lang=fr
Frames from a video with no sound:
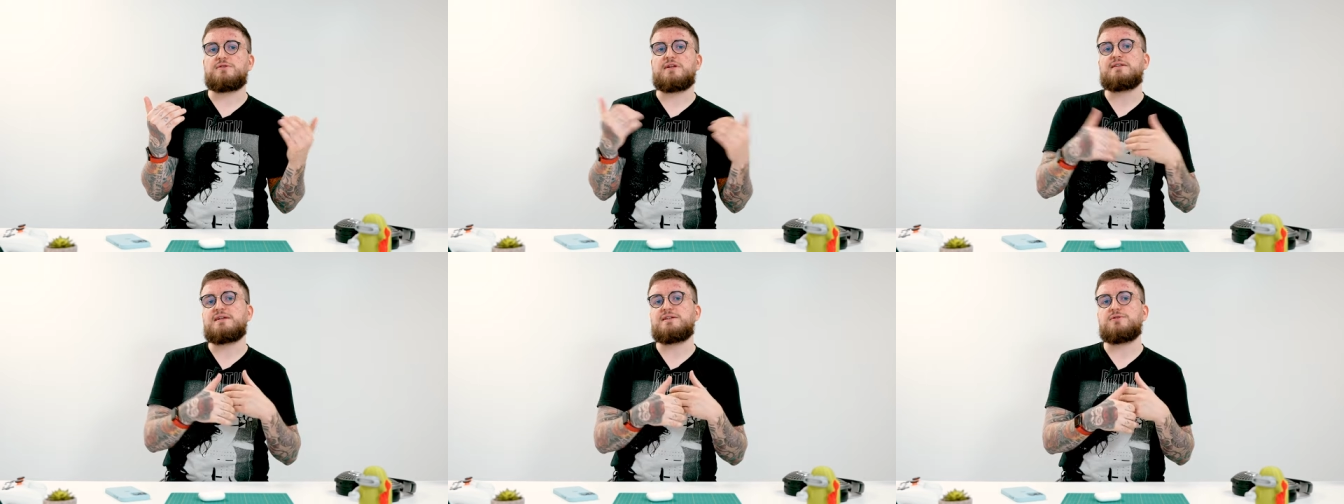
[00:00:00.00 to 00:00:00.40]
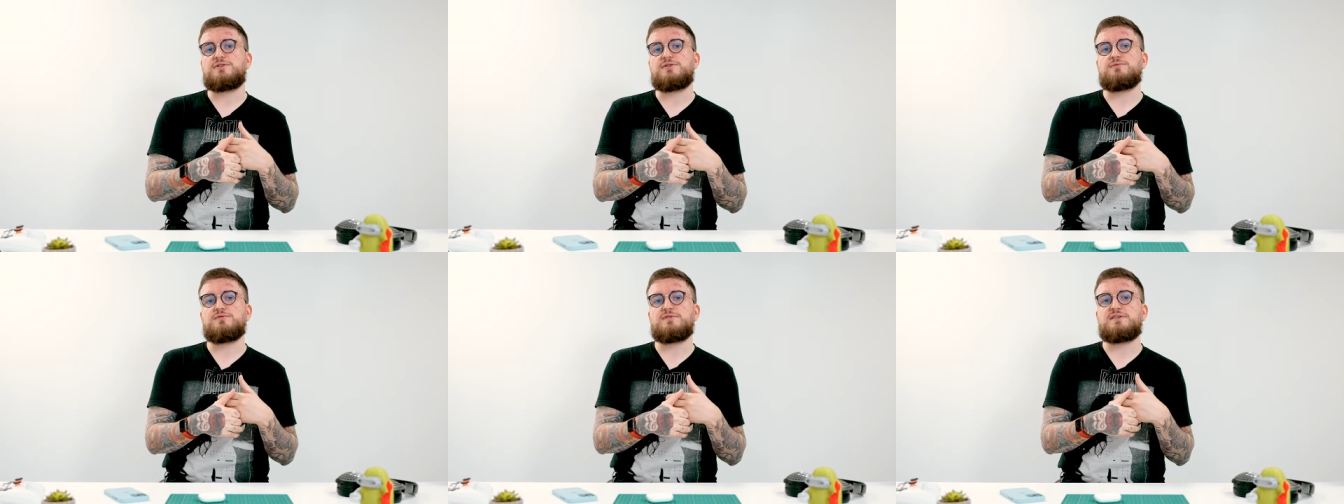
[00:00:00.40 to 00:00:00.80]
une
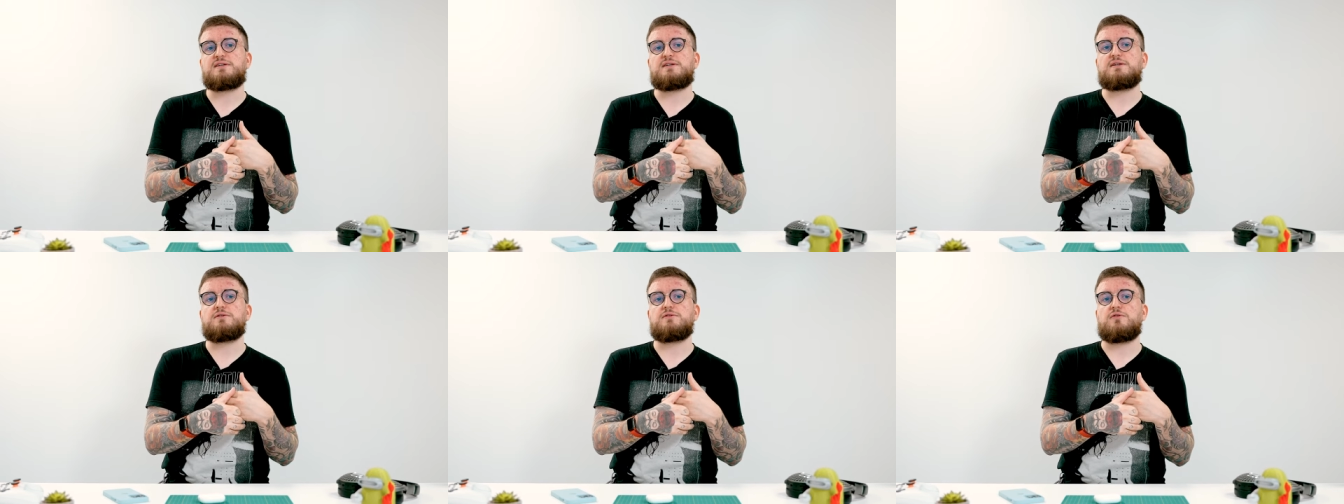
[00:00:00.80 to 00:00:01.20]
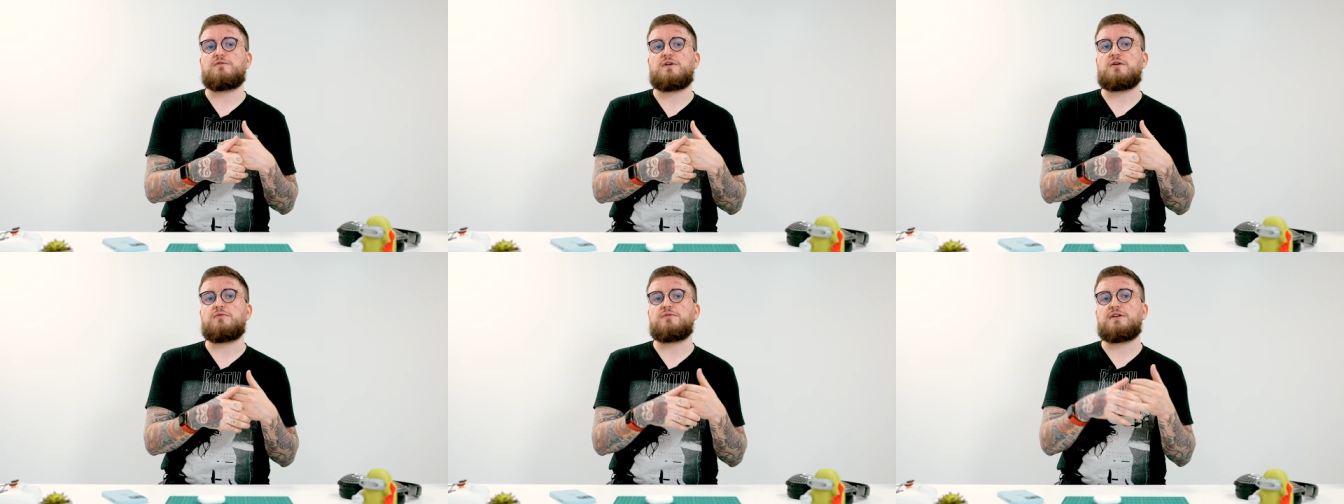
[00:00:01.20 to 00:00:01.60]
atténuation si euh,
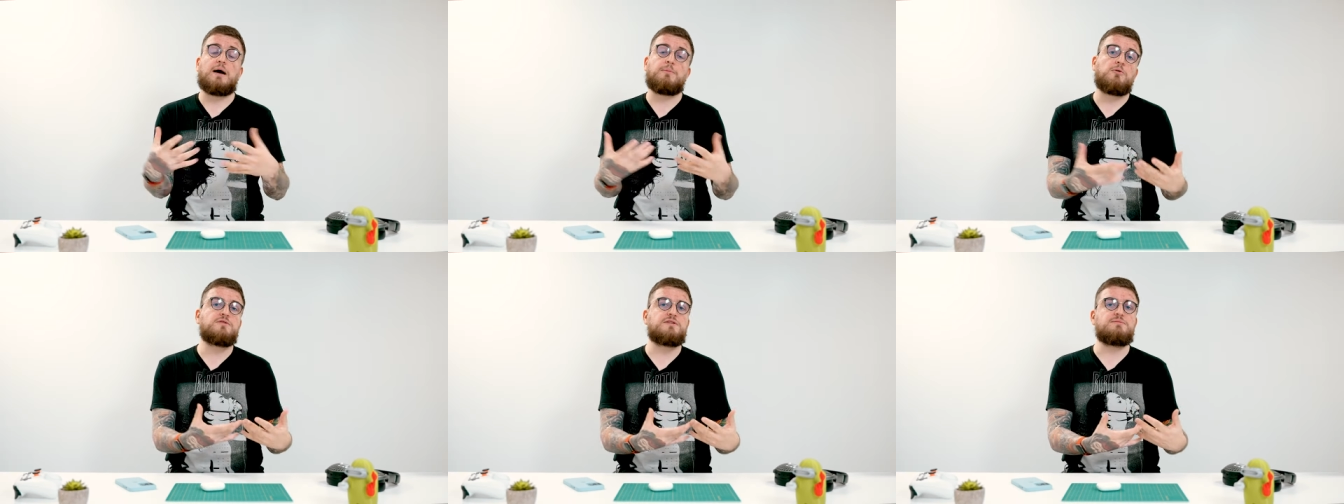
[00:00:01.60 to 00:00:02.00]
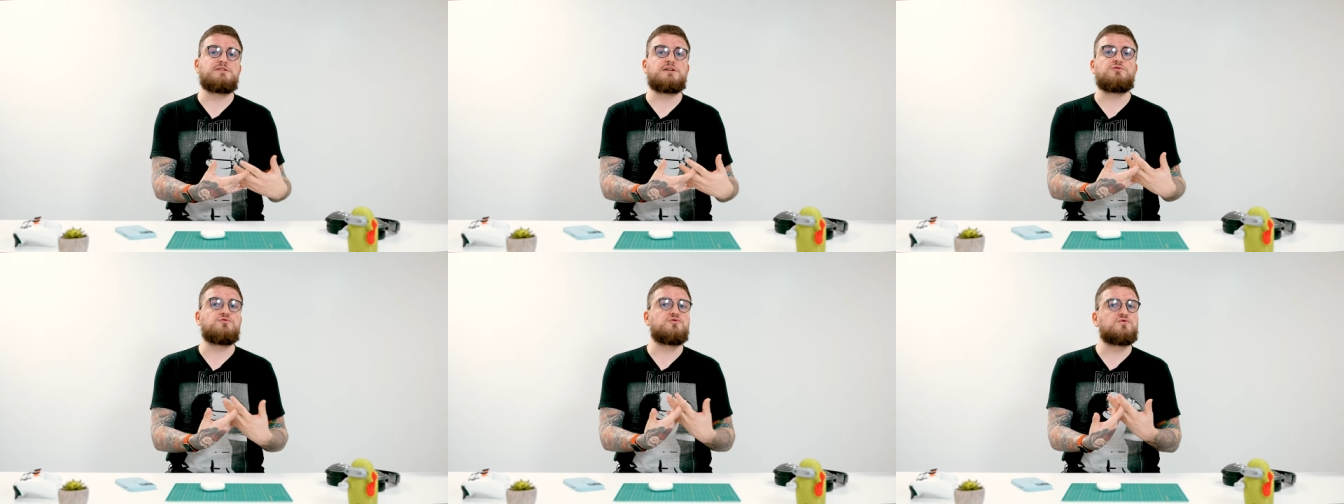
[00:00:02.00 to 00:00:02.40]
voilà, on est à
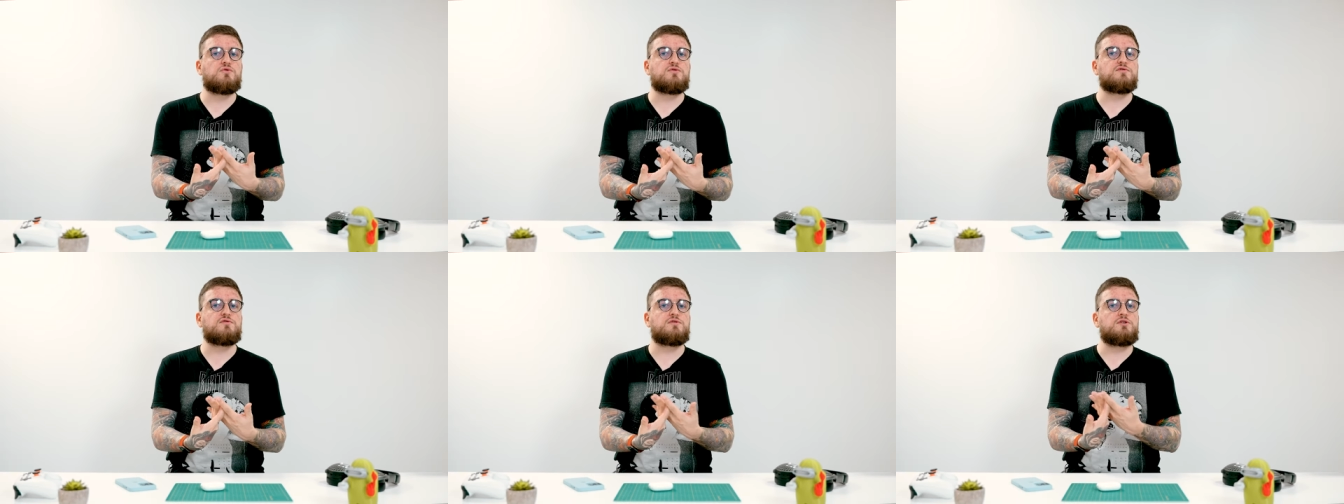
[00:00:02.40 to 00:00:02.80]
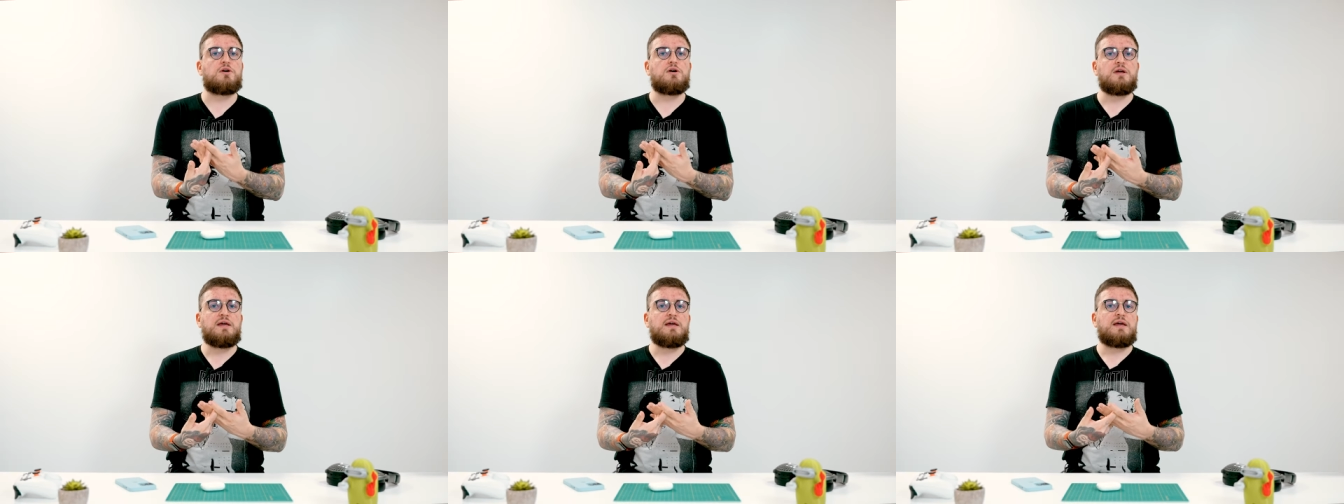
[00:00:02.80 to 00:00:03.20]
proximité d'une source sonore